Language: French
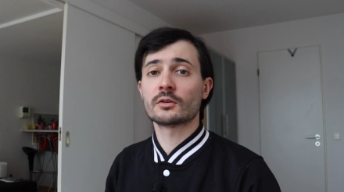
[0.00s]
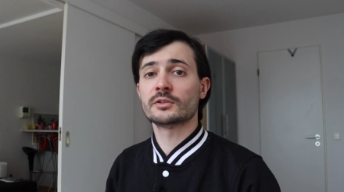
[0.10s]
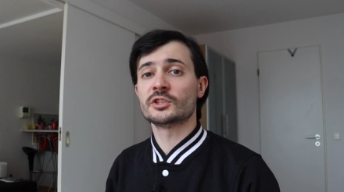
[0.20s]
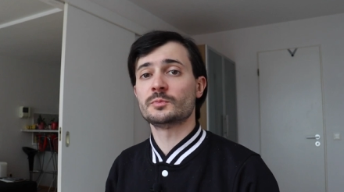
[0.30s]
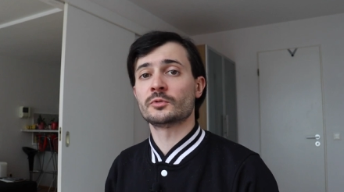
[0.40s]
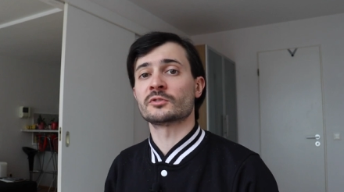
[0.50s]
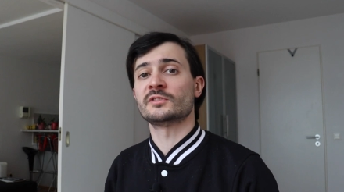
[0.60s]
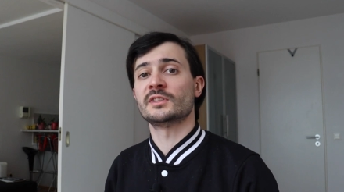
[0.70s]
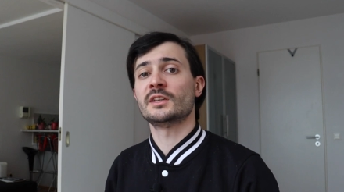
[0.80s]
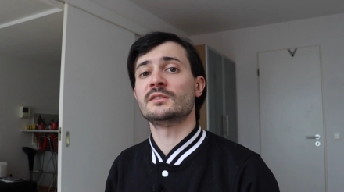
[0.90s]
en Égypte
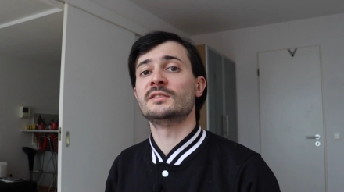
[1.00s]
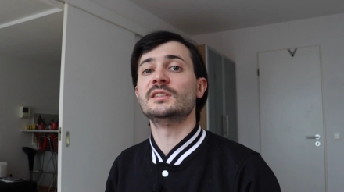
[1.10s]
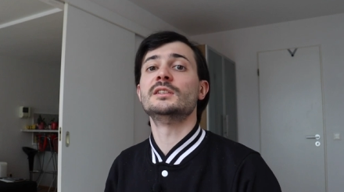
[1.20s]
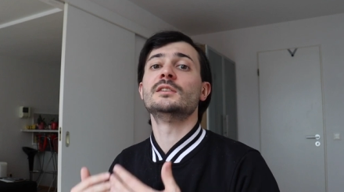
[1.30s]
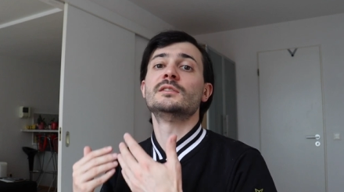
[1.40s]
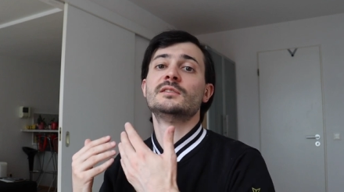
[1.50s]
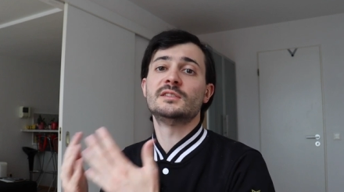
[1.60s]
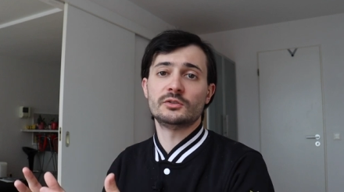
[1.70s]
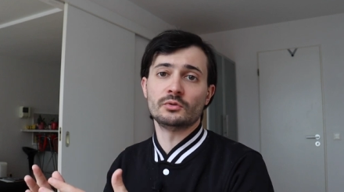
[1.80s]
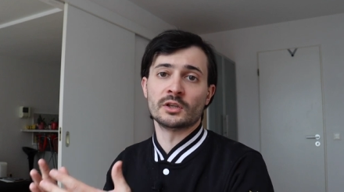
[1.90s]
ancienne, dit
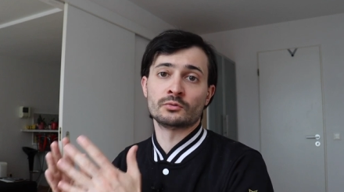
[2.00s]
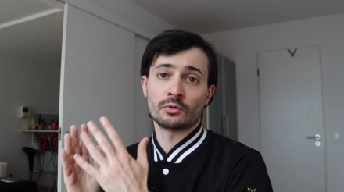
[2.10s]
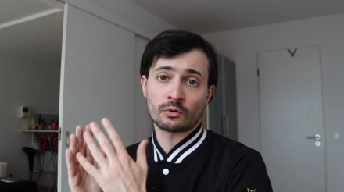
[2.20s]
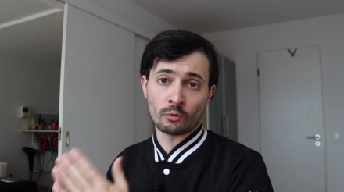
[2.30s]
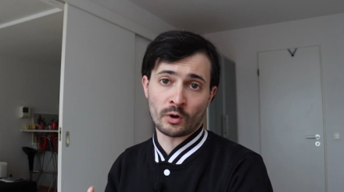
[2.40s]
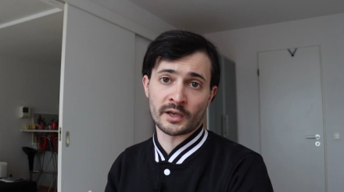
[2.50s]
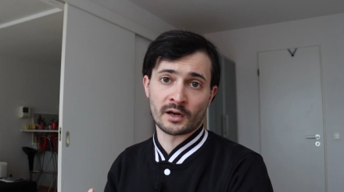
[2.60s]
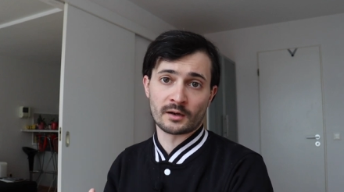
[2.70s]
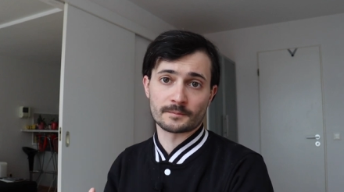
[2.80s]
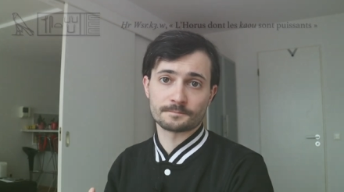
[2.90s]
titulature royale.